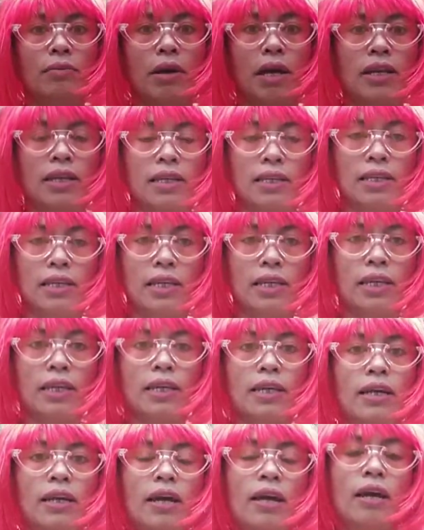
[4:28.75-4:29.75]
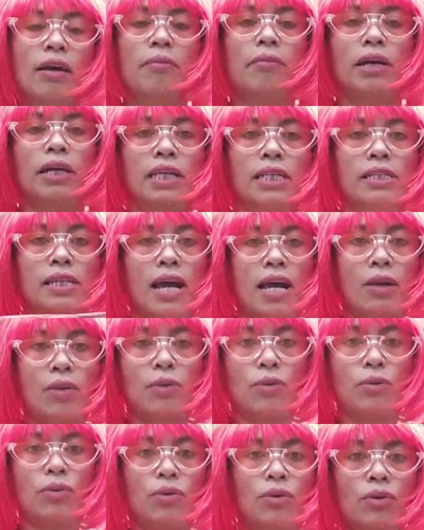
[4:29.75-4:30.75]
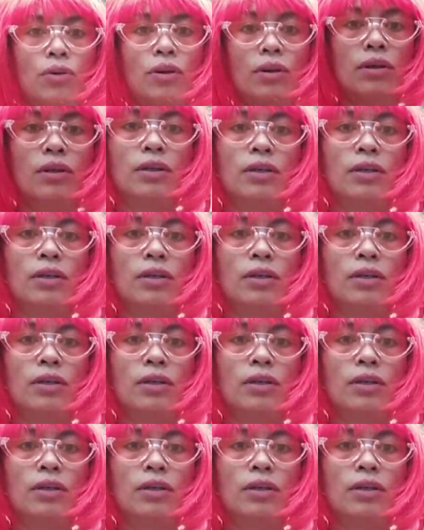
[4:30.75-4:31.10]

mandi pakai sarung